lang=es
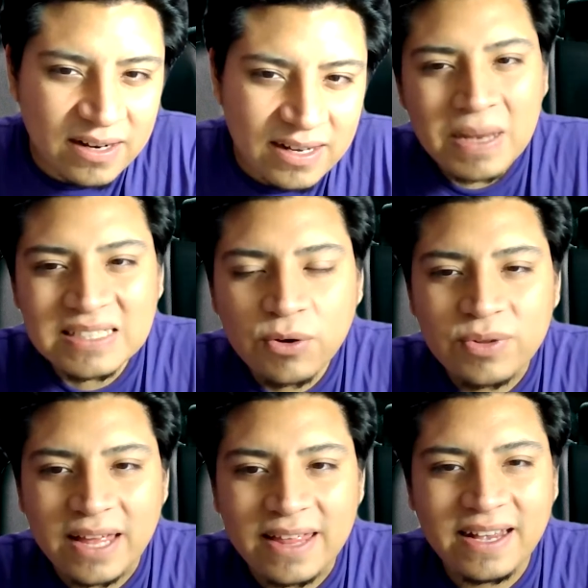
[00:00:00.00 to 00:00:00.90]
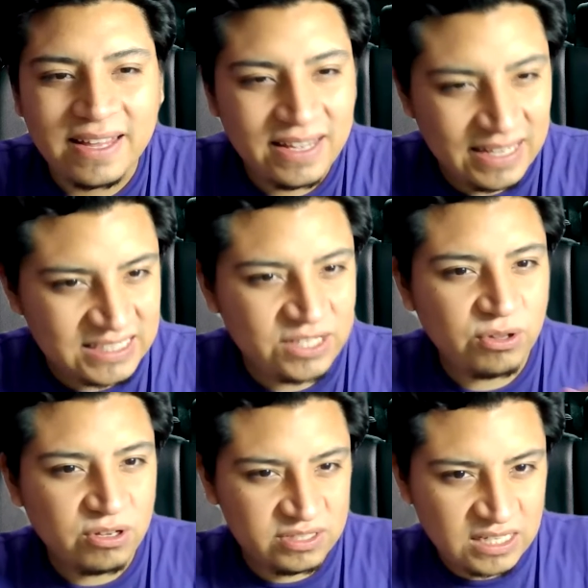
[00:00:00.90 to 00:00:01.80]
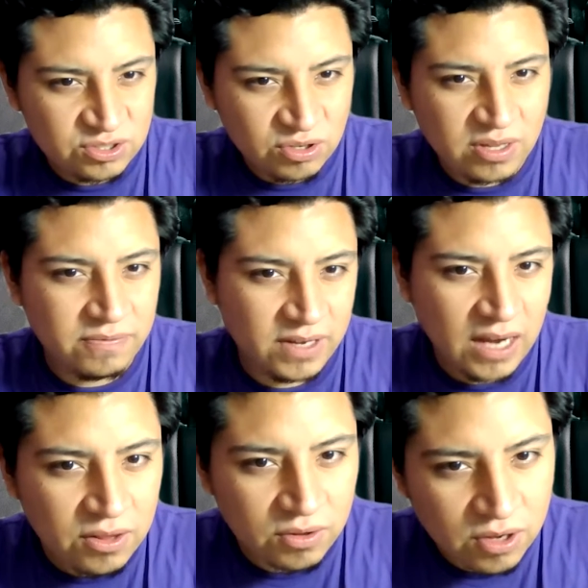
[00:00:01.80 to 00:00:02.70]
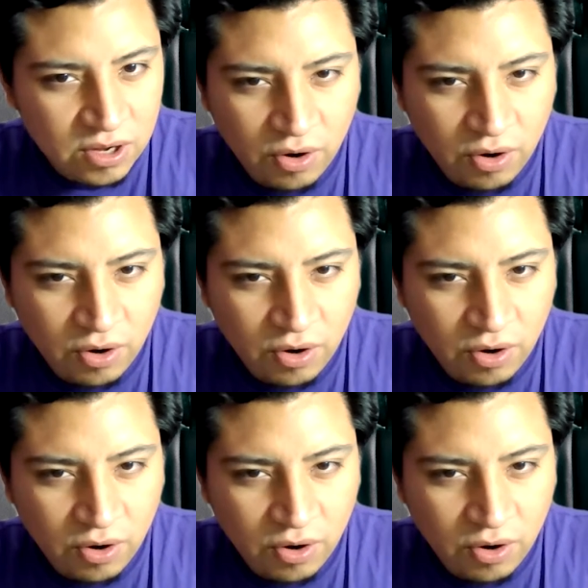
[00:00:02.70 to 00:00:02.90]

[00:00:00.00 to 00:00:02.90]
Ya ha pasado una década y ese odio se ha solidificado.